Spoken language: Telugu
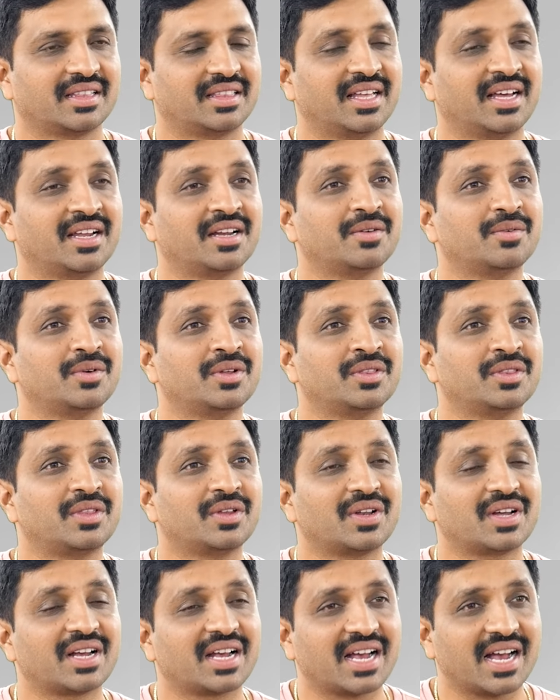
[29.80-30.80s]

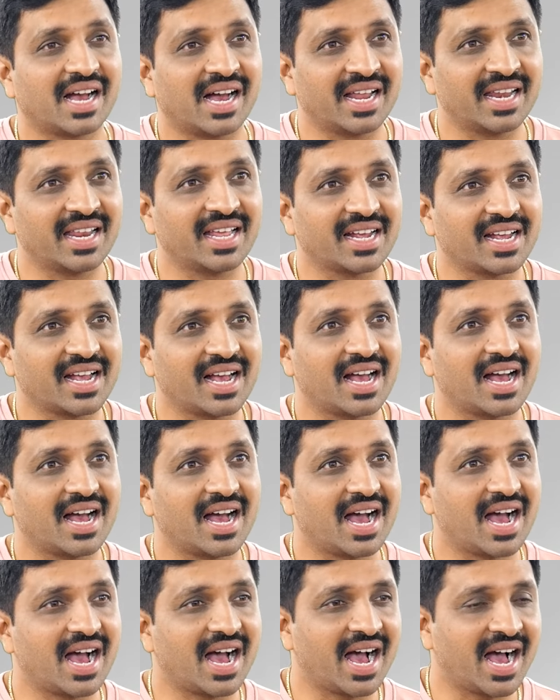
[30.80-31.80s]
ధనవంతులు కాలేక
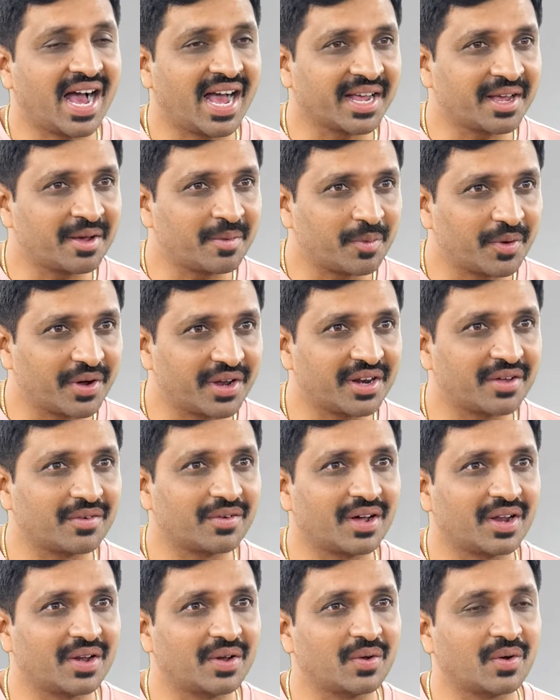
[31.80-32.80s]
ఆగిపోయిన
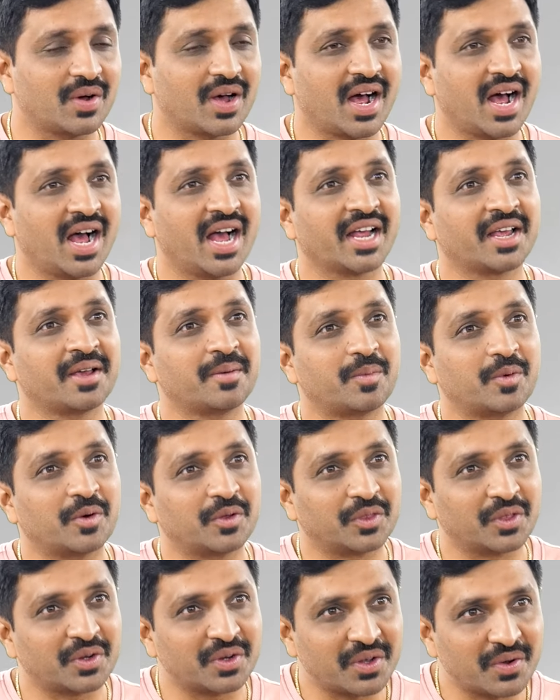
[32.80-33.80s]
వాళ్ళు
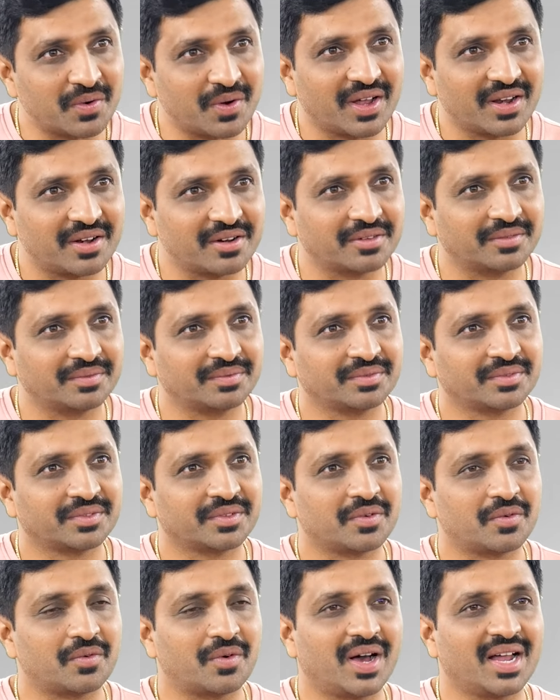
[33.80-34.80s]
ఆగిపోతున్న వాళ్ళు
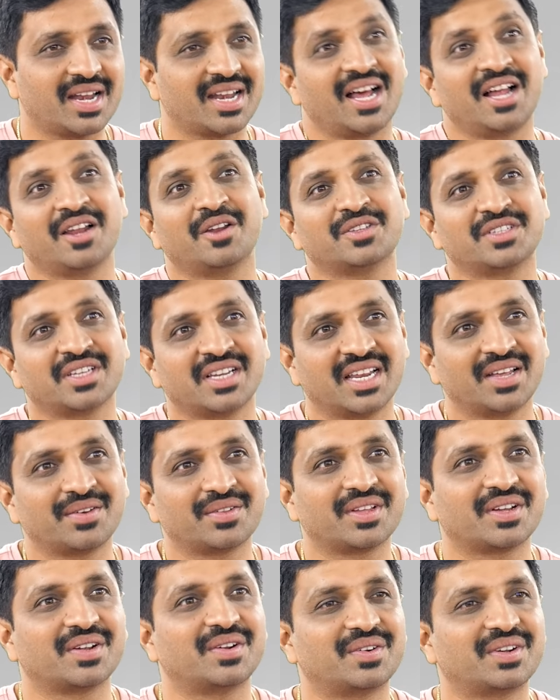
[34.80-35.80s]
వాళ్ళ ఆలోచనలు ఏ
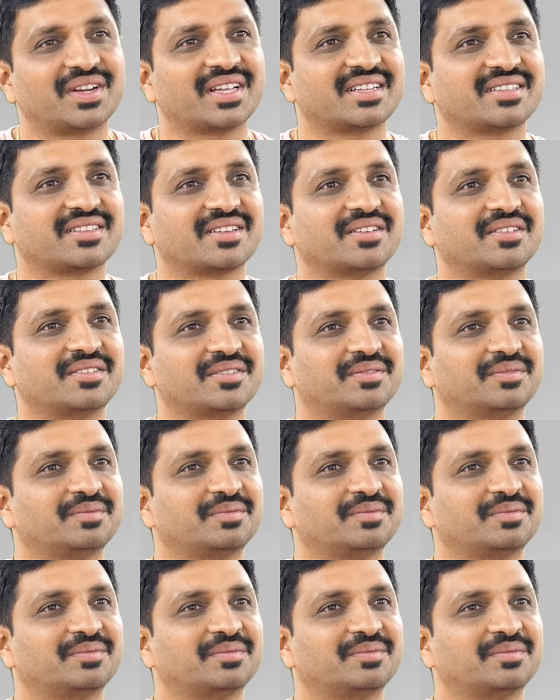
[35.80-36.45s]
విధంగా ఉంటాయి అసలు